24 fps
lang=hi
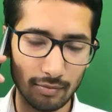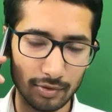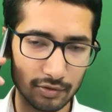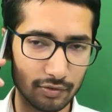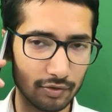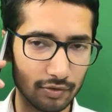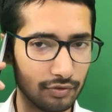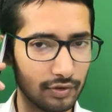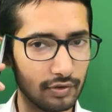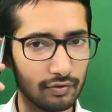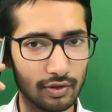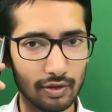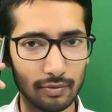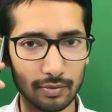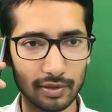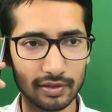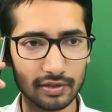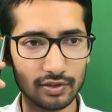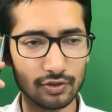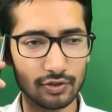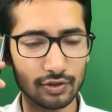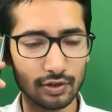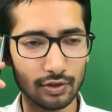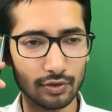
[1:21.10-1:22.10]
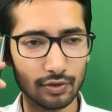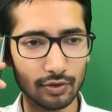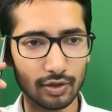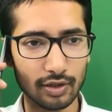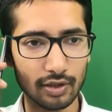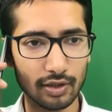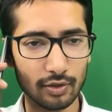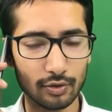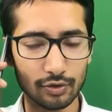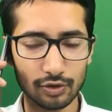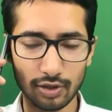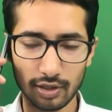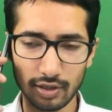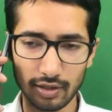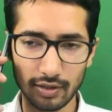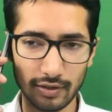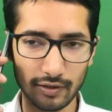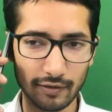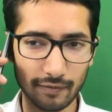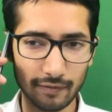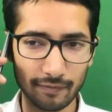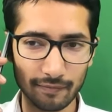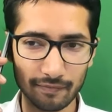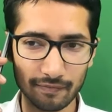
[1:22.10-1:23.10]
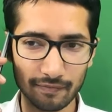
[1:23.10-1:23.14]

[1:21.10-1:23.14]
हाँ बस फिफ्टी फाइव परसेंट चाहिए होते हैं हो जाएगा